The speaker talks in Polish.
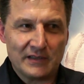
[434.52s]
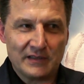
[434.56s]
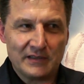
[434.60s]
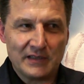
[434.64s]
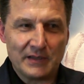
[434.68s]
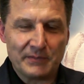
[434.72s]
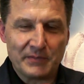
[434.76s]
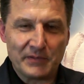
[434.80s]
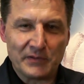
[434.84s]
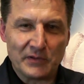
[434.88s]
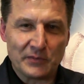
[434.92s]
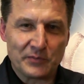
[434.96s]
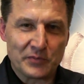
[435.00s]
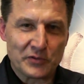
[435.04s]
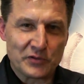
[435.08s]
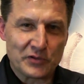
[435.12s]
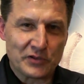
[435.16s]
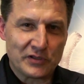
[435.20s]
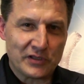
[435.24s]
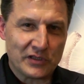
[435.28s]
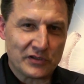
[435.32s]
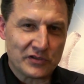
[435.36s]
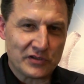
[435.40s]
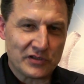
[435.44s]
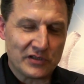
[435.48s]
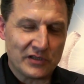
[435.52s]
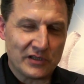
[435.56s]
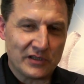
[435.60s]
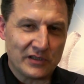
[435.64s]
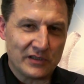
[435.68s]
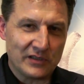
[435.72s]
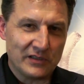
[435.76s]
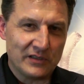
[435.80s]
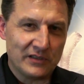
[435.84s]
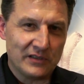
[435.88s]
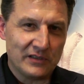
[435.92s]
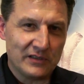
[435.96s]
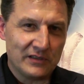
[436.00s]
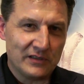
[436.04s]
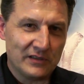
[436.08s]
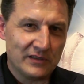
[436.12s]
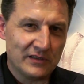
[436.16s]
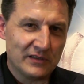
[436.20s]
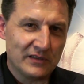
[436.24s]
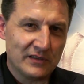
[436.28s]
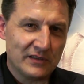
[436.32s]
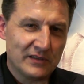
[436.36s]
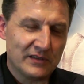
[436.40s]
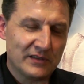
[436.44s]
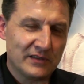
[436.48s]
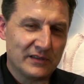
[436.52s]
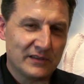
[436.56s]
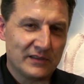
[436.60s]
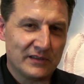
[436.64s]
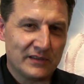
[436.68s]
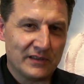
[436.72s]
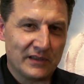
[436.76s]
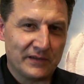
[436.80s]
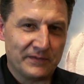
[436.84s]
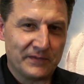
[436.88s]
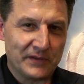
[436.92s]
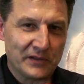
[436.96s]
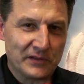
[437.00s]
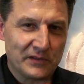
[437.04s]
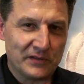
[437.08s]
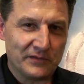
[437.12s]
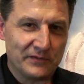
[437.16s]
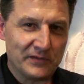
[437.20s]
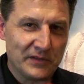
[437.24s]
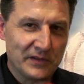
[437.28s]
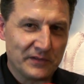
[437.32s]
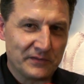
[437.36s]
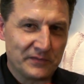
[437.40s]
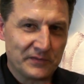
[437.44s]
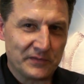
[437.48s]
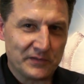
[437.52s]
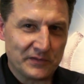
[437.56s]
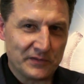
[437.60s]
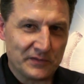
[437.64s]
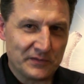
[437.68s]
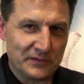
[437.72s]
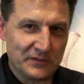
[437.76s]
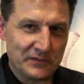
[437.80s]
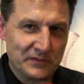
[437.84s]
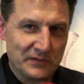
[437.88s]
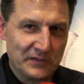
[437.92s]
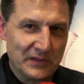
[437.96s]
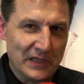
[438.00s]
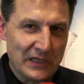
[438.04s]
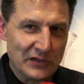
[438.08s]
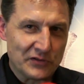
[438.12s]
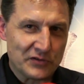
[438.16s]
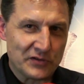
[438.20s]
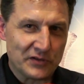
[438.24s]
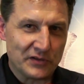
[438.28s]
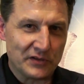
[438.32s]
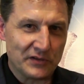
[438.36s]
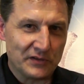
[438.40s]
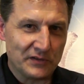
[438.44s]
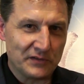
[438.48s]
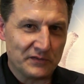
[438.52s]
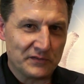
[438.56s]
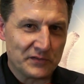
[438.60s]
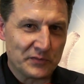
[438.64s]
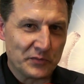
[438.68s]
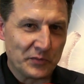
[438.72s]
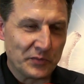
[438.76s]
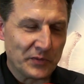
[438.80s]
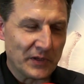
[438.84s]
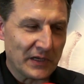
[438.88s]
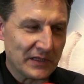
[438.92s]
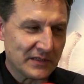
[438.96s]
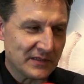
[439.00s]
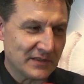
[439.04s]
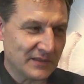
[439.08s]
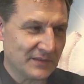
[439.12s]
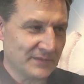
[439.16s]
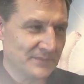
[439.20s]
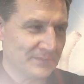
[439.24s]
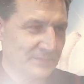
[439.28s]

na pewno pożyteczne i efektywne w dalszej współpracy.